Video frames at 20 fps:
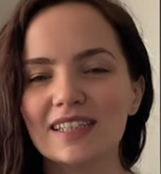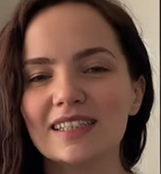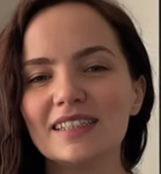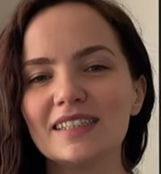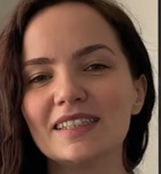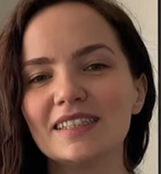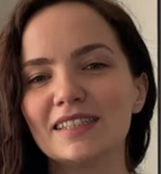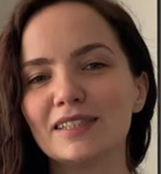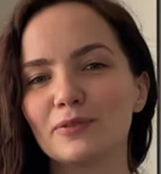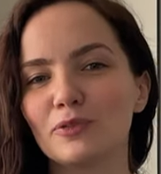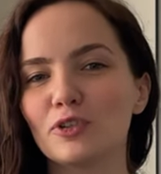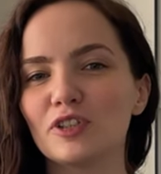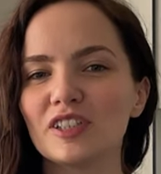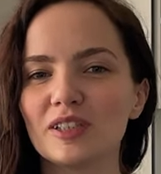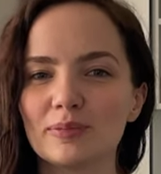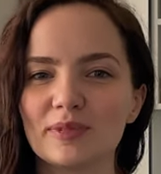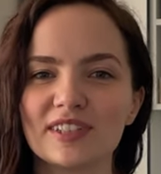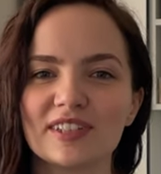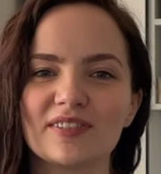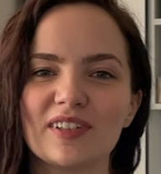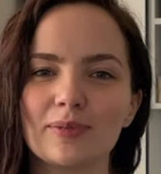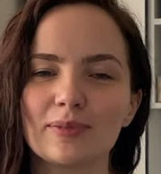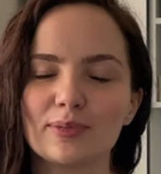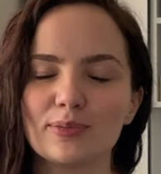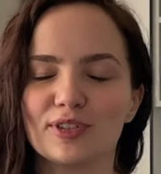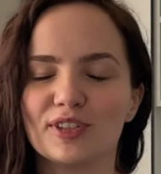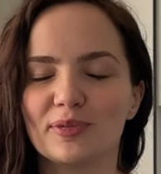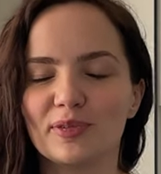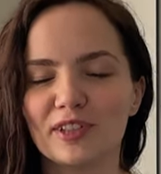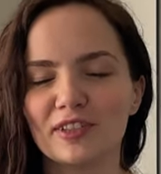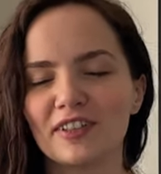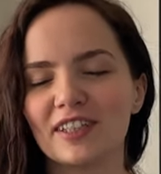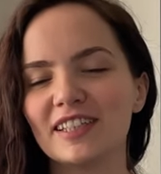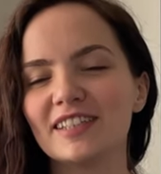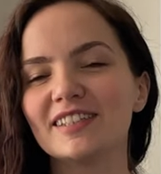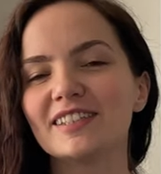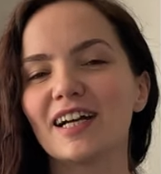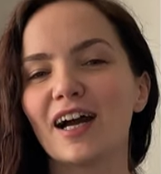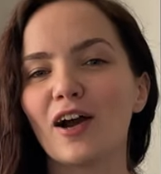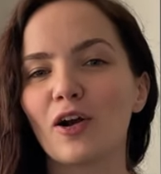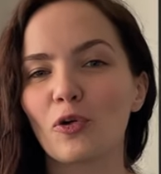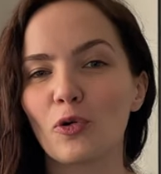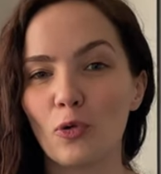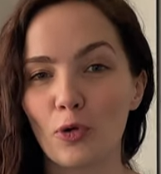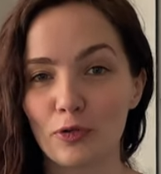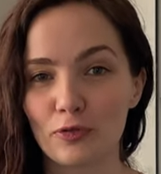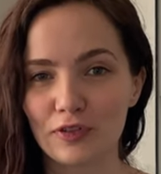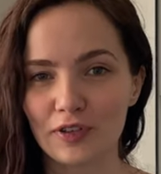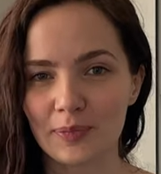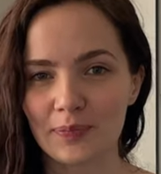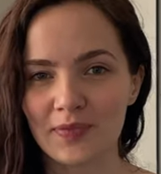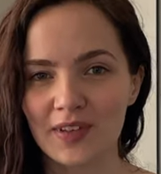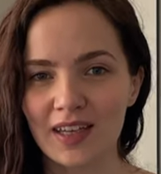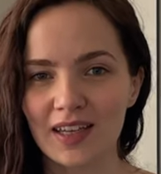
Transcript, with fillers: И сегодня мы с вами будем говорить о кофе.